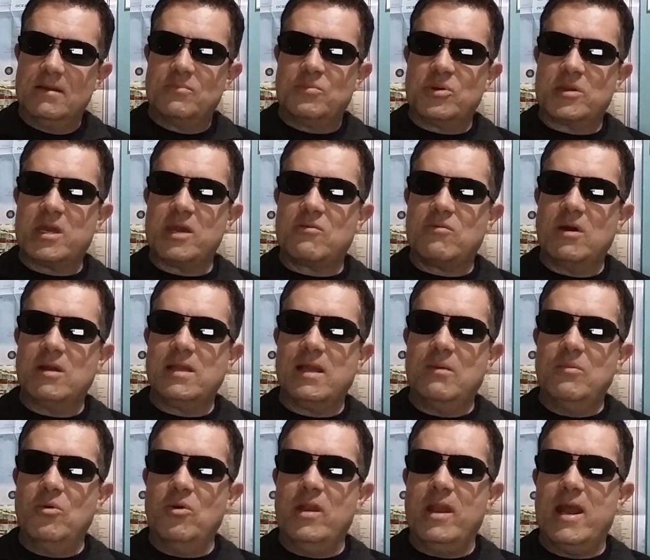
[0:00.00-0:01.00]
porque quando
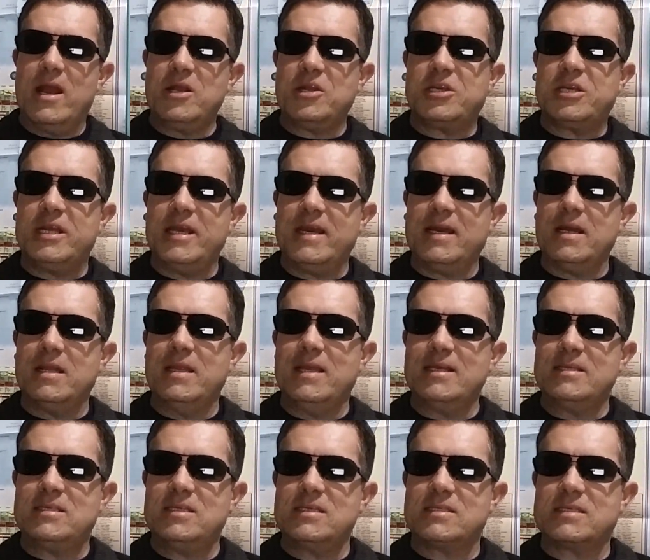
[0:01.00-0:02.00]
a mulher chega
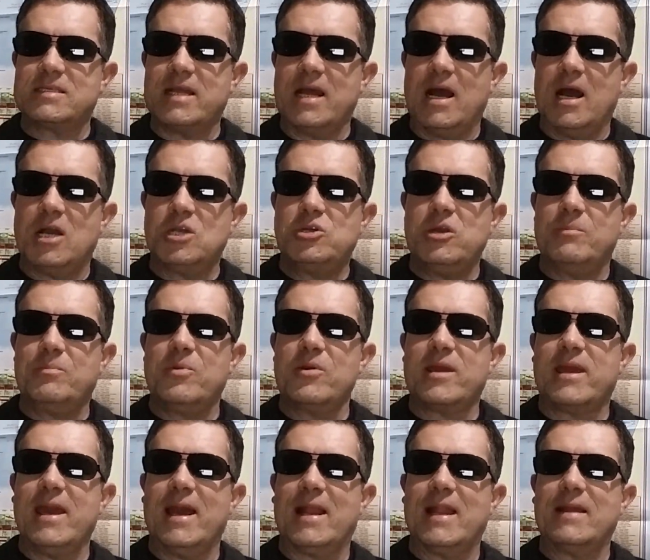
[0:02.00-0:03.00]
nesse estágio é
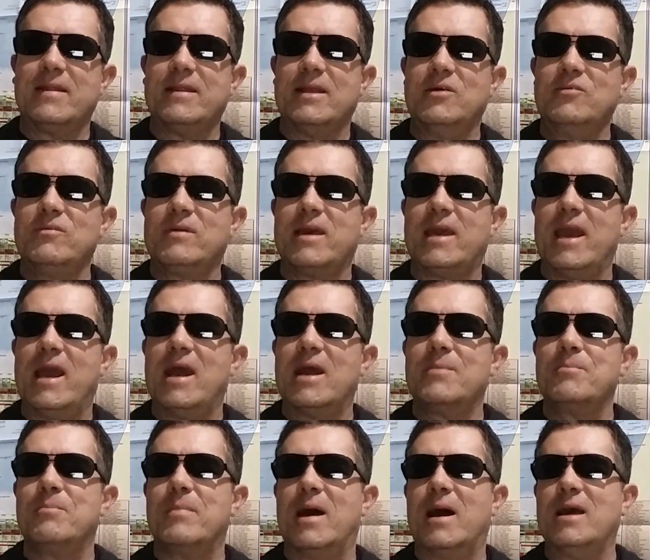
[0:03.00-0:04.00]
porque ela não quer
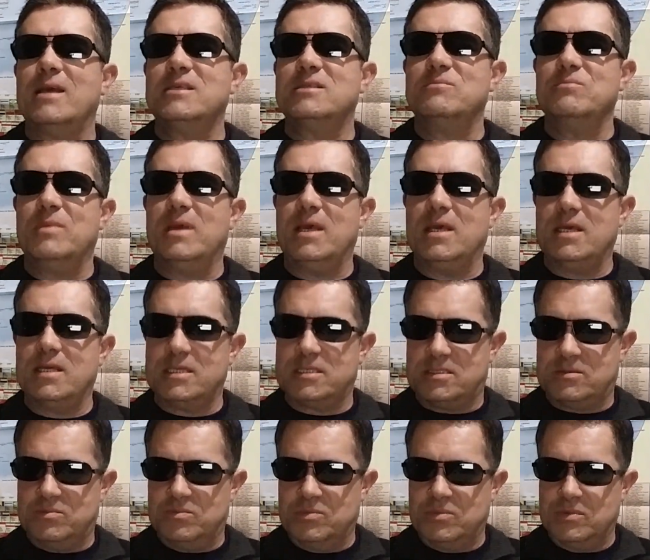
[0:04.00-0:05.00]
mais
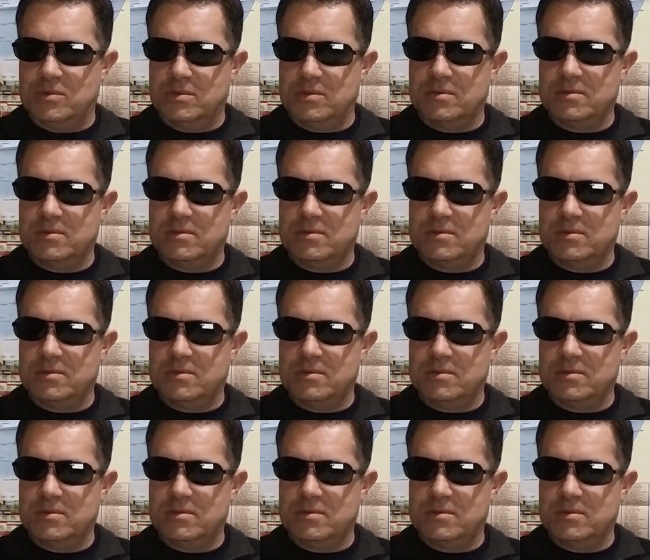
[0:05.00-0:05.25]
mesmo.